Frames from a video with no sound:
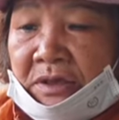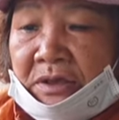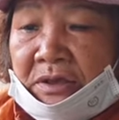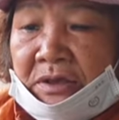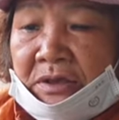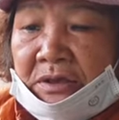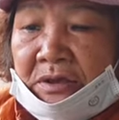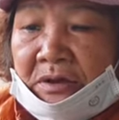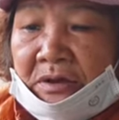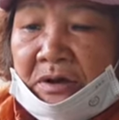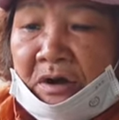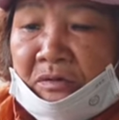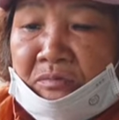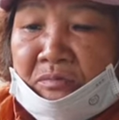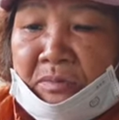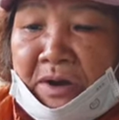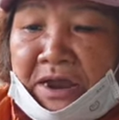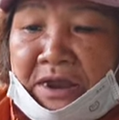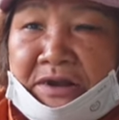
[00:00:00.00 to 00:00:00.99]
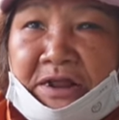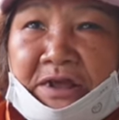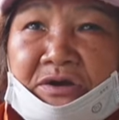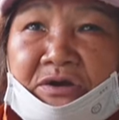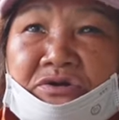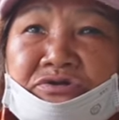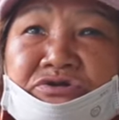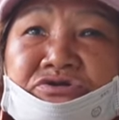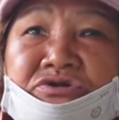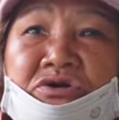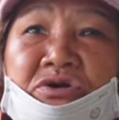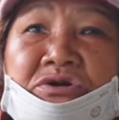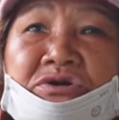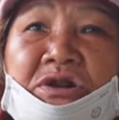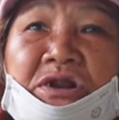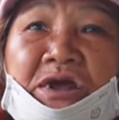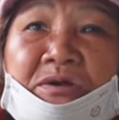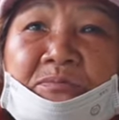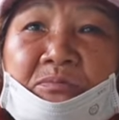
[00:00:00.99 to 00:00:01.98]
thì không may lại còn sót
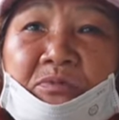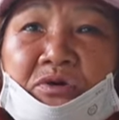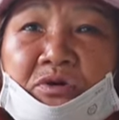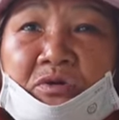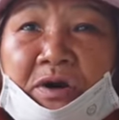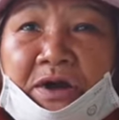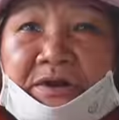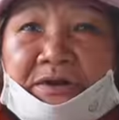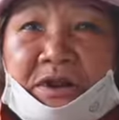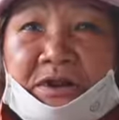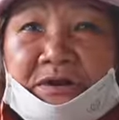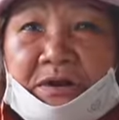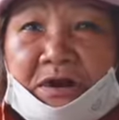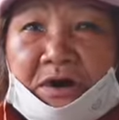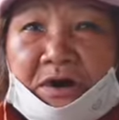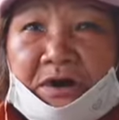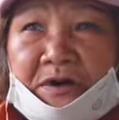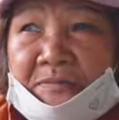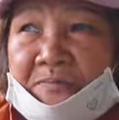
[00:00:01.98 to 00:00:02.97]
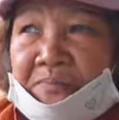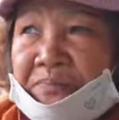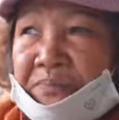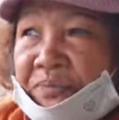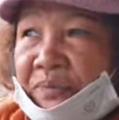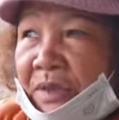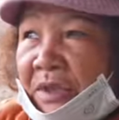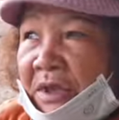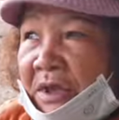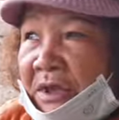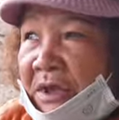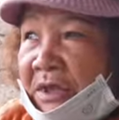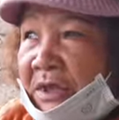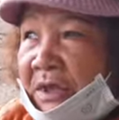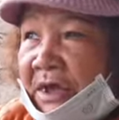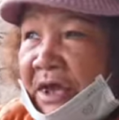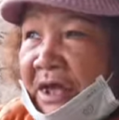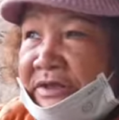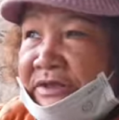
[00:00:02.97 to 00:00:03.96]
lại một quả tên lửa
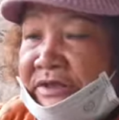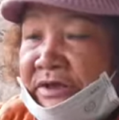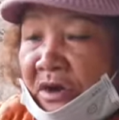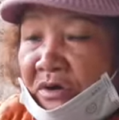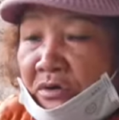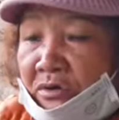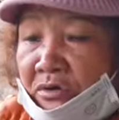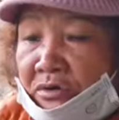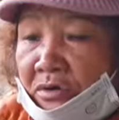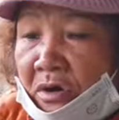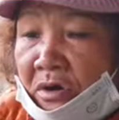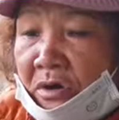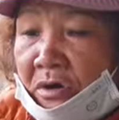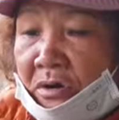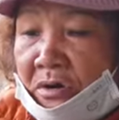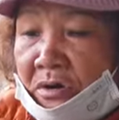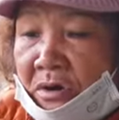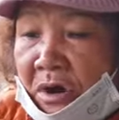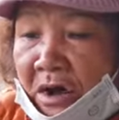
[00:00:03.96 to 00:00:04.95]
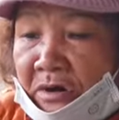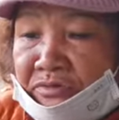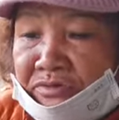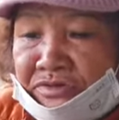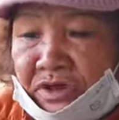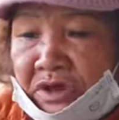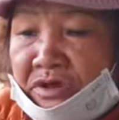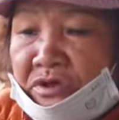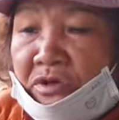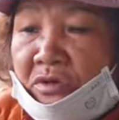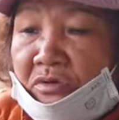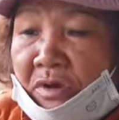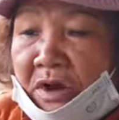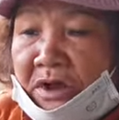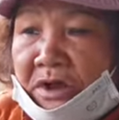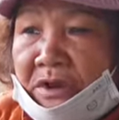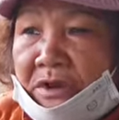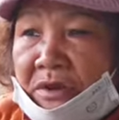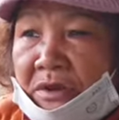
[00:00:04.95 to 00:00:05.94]
các cháu nó học sinh lúc
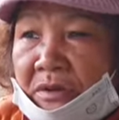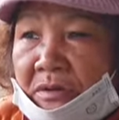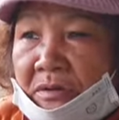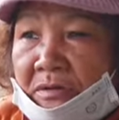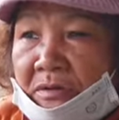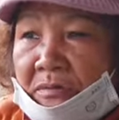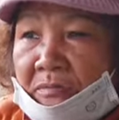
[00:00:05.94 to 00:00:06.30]
ấy